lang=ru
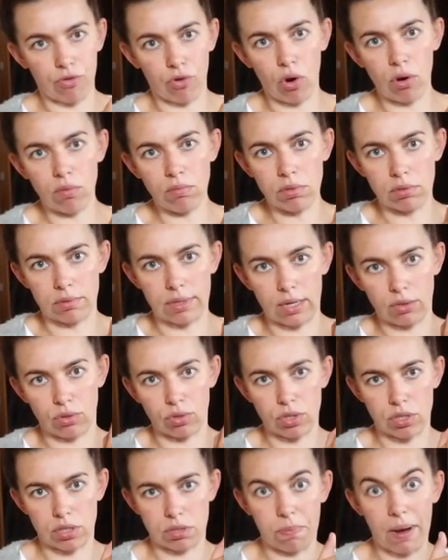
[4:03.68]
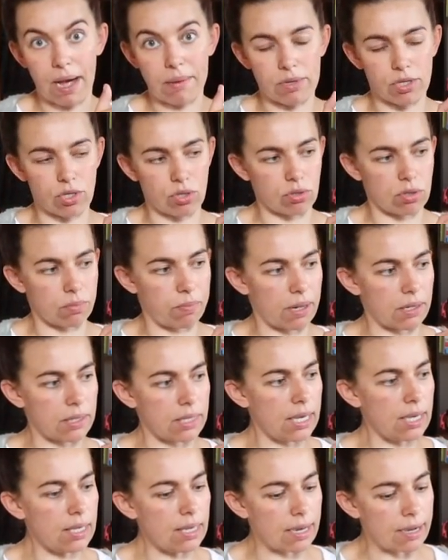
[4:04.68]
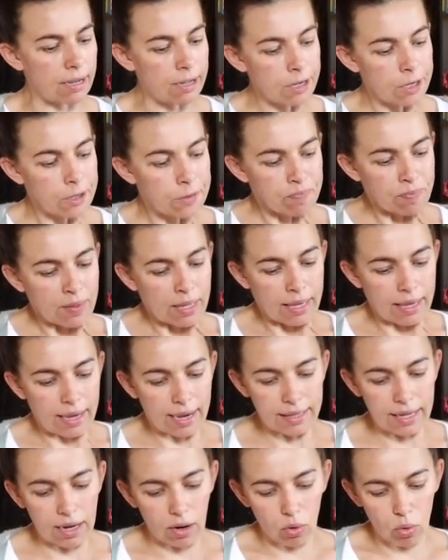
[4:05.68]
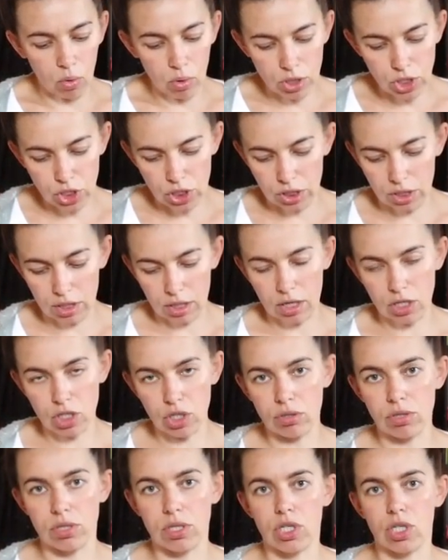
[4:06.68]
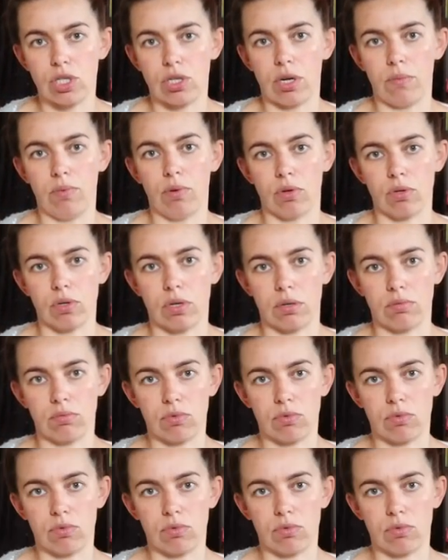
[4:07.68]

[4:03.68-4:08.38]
foam, да, то есть с памятью наполнения, и она очень хорошо держит ребенка.